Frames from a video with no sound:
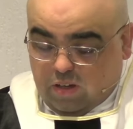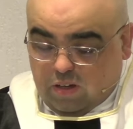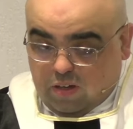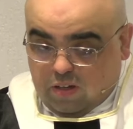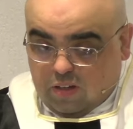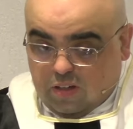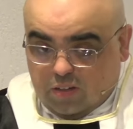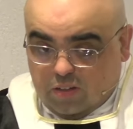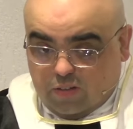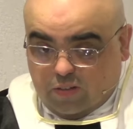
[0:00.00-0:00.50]

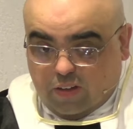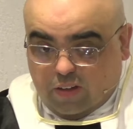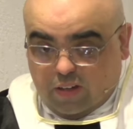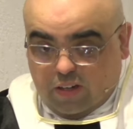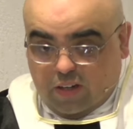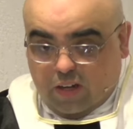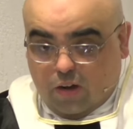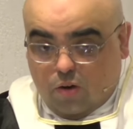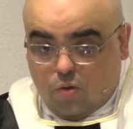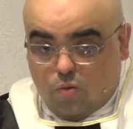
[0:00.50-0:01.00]

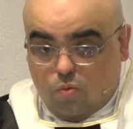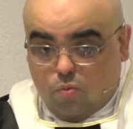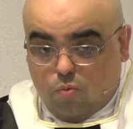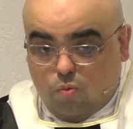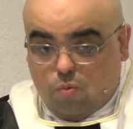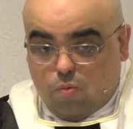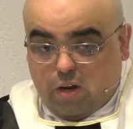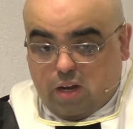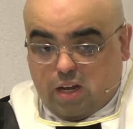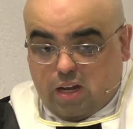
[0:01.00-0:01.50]
seria um
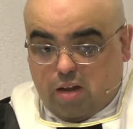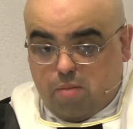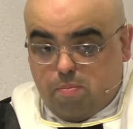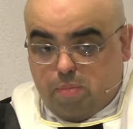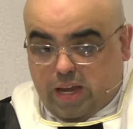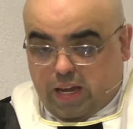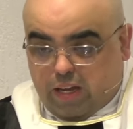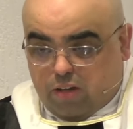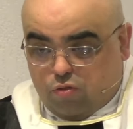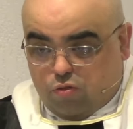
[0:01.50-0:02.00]

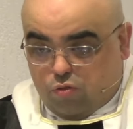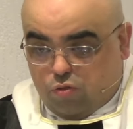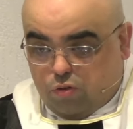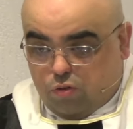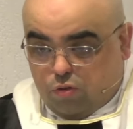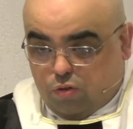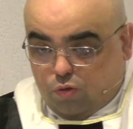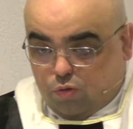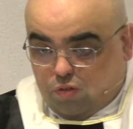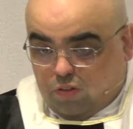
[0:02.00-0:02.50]
remédio,
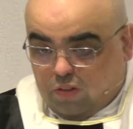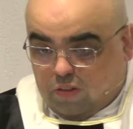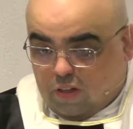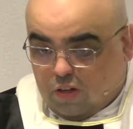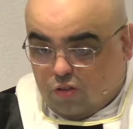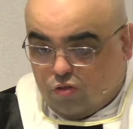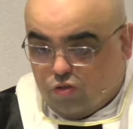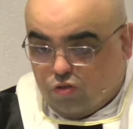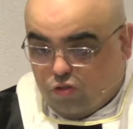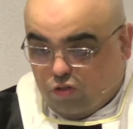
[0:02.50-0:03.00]
e os
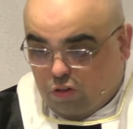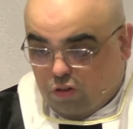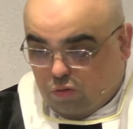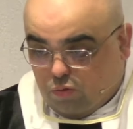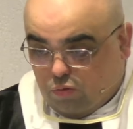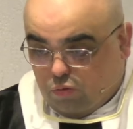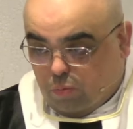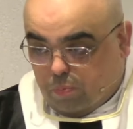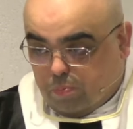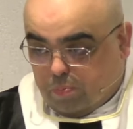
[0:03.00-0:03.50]
intestinos
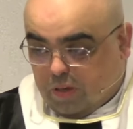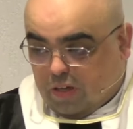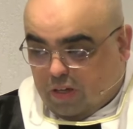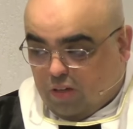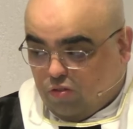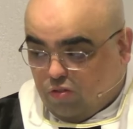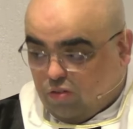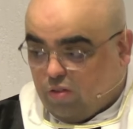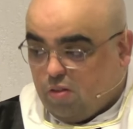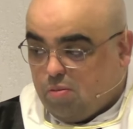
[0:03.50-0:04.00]
do
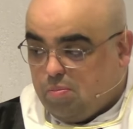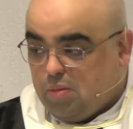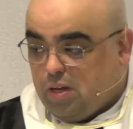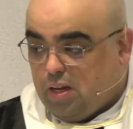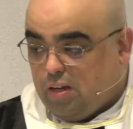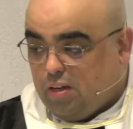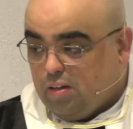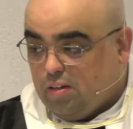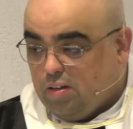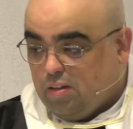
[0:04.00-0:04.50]
peixe também.
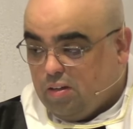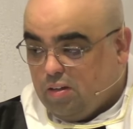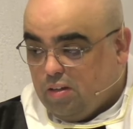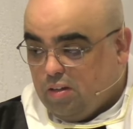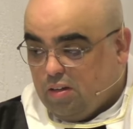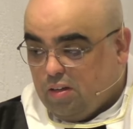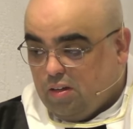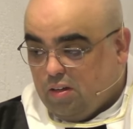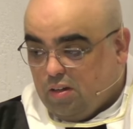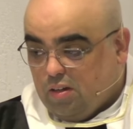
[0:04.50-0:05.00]

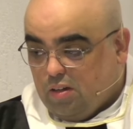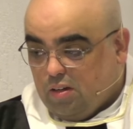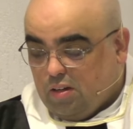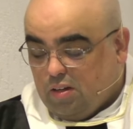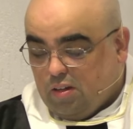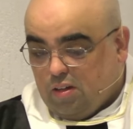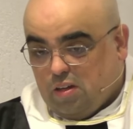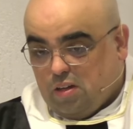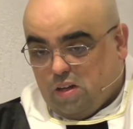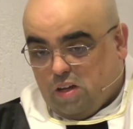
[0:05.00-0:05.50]

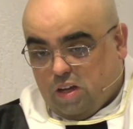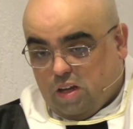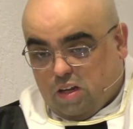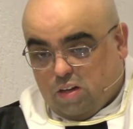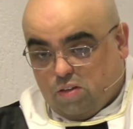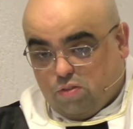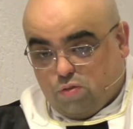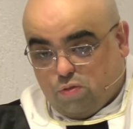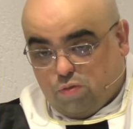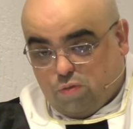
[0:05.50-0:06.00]

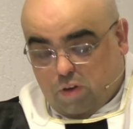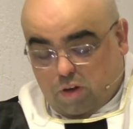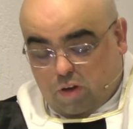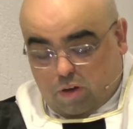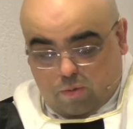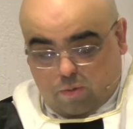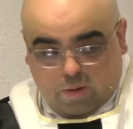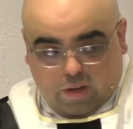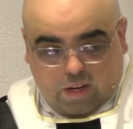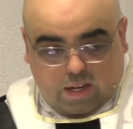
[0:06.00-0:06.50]
Eles
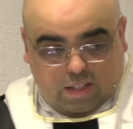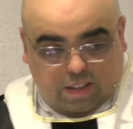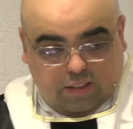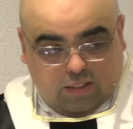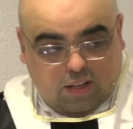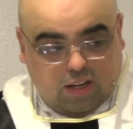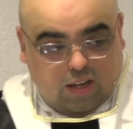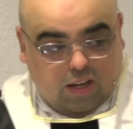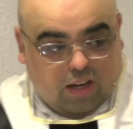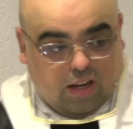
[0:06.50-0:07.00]
vão
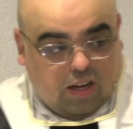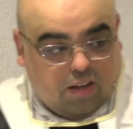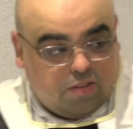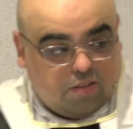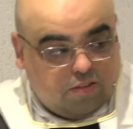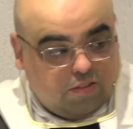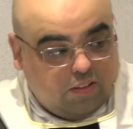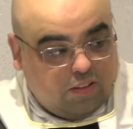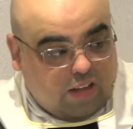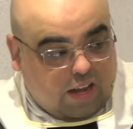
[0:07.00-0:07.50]
até a
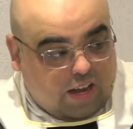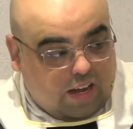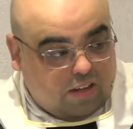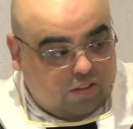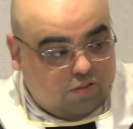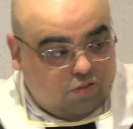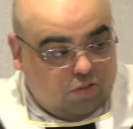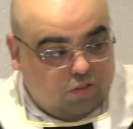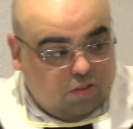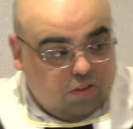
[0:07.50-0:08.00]

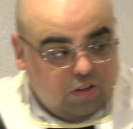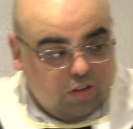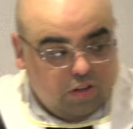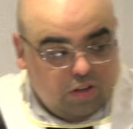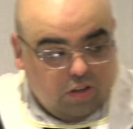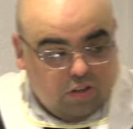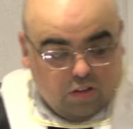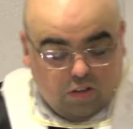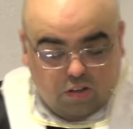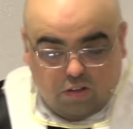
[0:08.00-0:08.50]
cidade
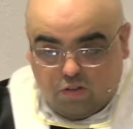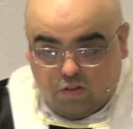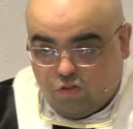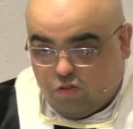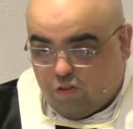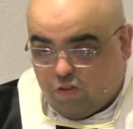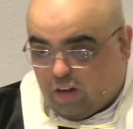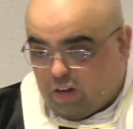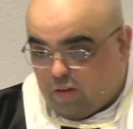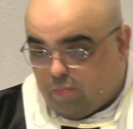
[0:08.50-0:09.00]
de
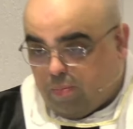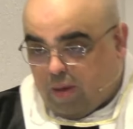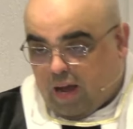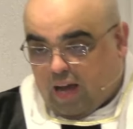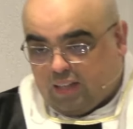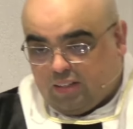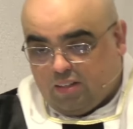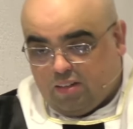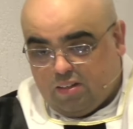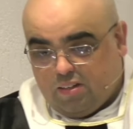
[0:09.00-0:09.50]

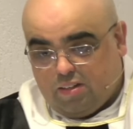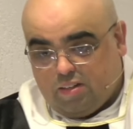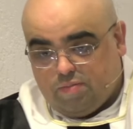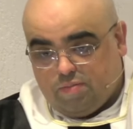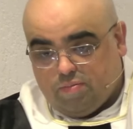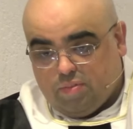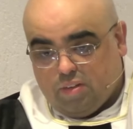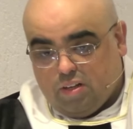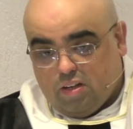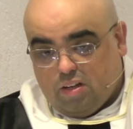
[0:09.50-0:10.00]
Ecbatana
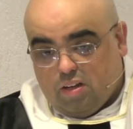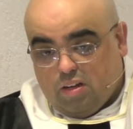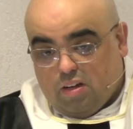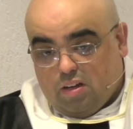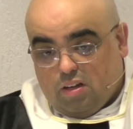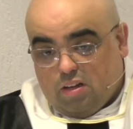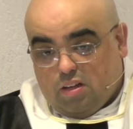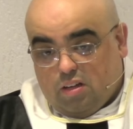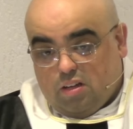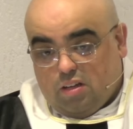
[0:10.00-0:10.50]

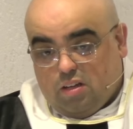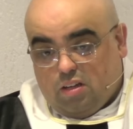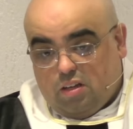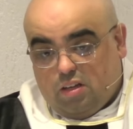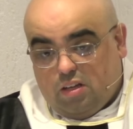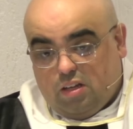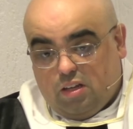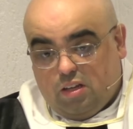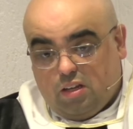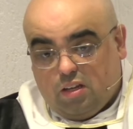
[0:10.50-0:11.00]

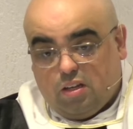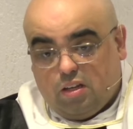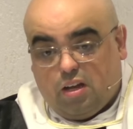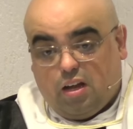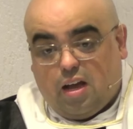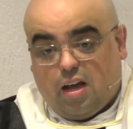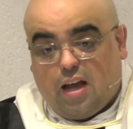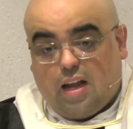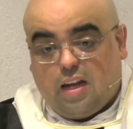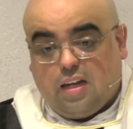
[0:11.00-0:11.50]
e
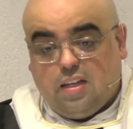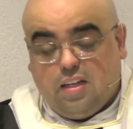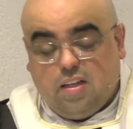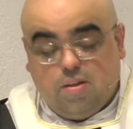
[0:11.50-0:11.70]
ali,